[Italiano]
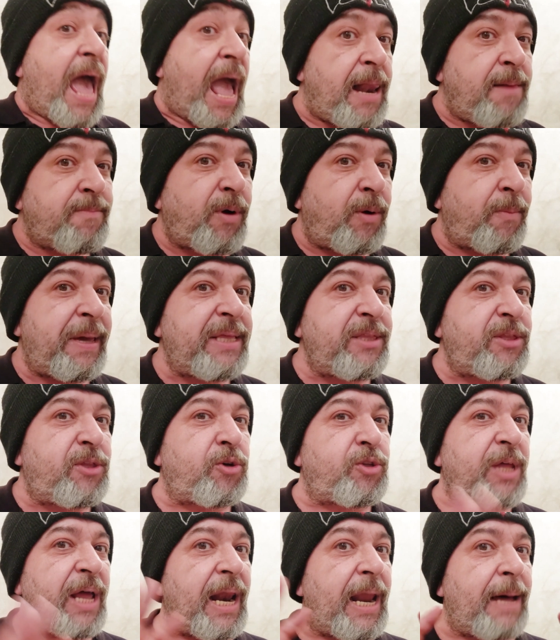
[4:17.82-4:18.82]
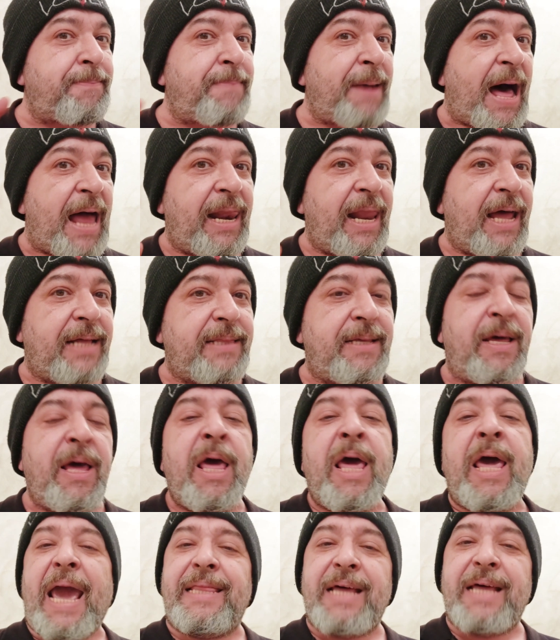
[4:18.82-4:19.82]
È il momento della ballad
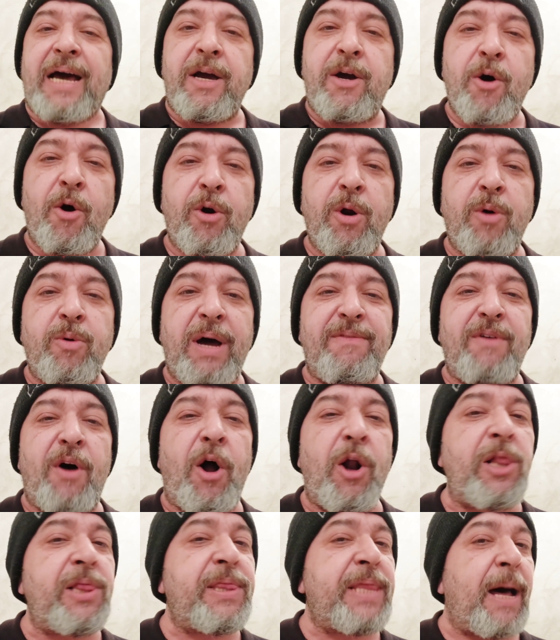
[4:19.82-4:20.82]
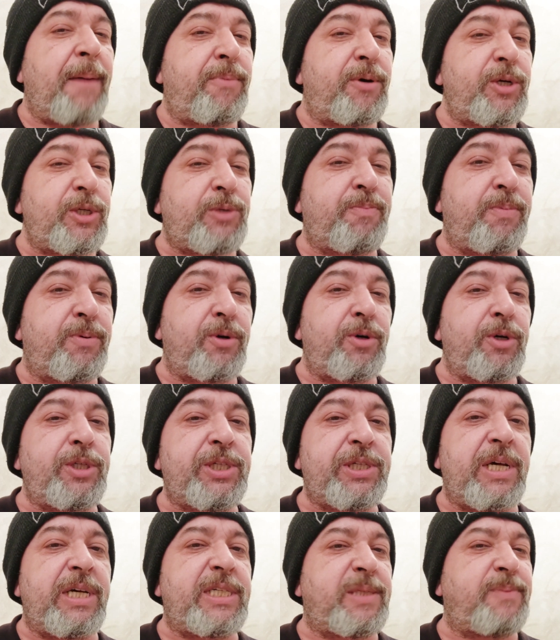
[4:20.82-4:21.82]
ed ancora una volta Bruce
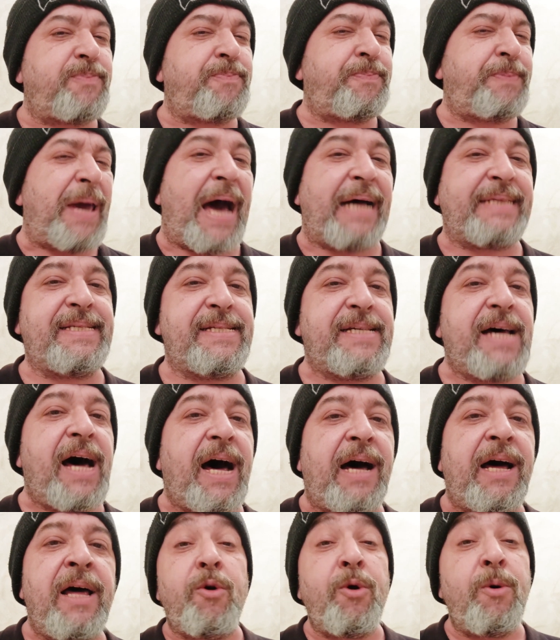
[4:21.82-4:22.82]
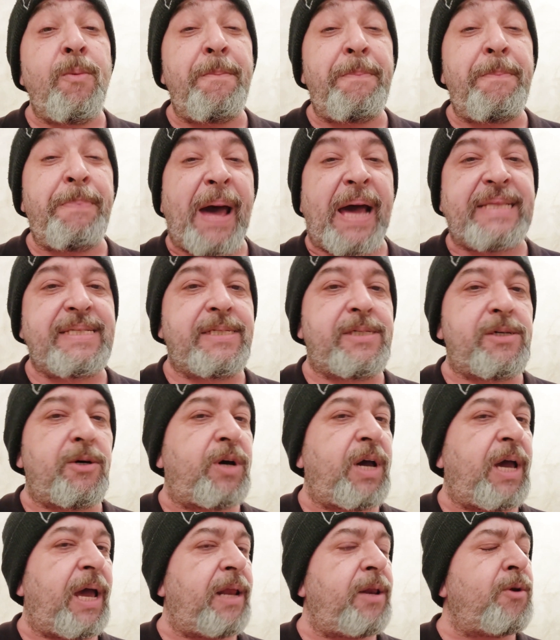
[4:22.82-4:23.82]
Bruce spiazza con un
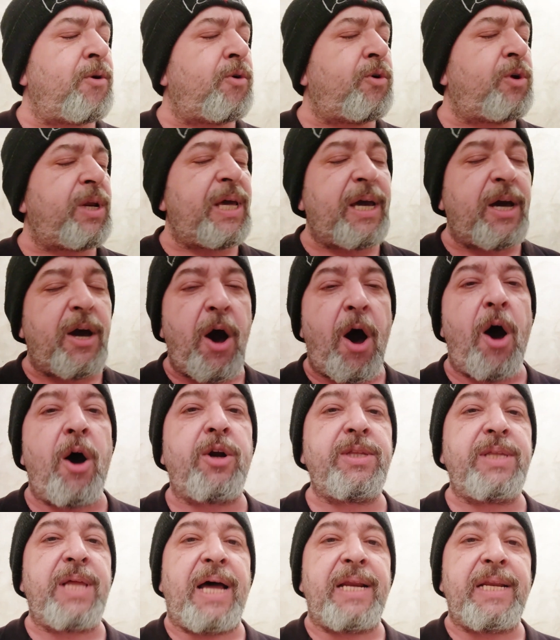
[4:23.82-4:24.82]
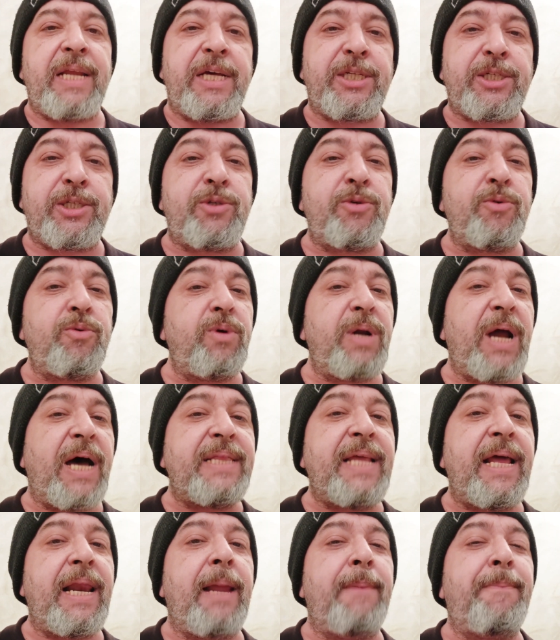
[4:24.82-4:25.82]
pezzo che non ricorda nessuna
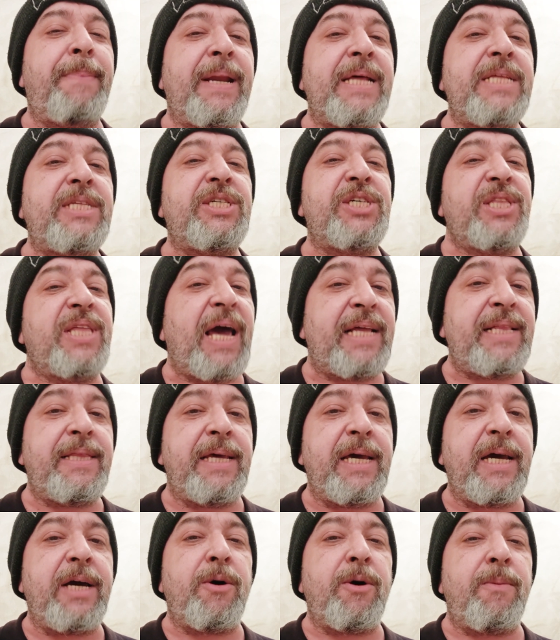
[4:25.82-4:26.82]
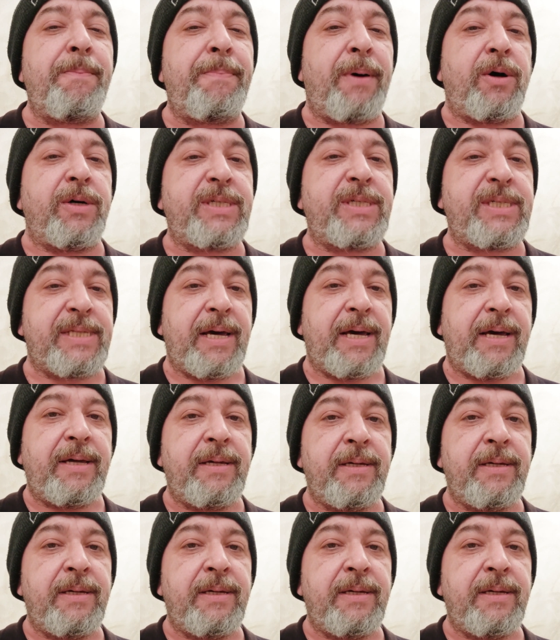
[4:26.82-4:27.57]
delle precedenti composte.